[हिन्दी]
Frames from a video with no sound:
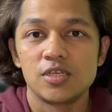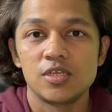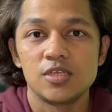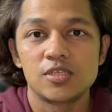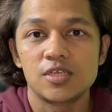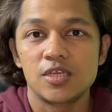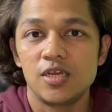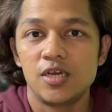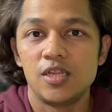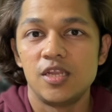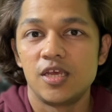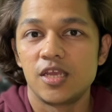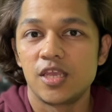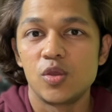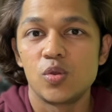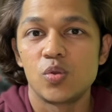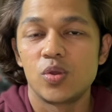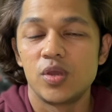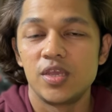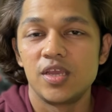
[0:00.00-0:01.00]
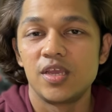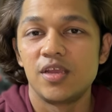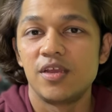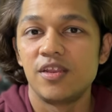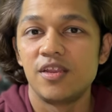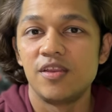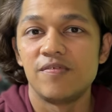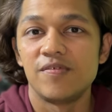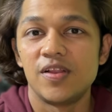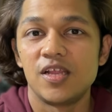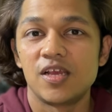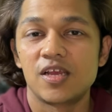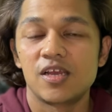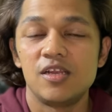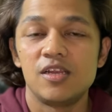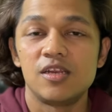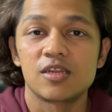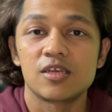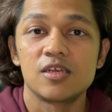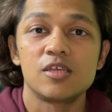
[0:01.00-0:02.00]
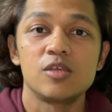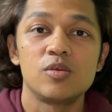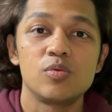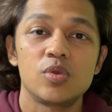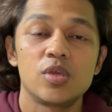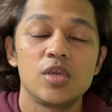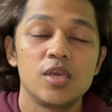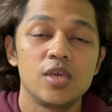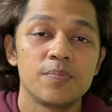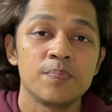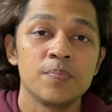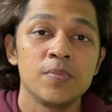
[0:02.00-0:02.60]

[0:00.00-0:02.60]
ना इसका अलग ही होगा ये ग्रीन वाला कलर का क्योंकि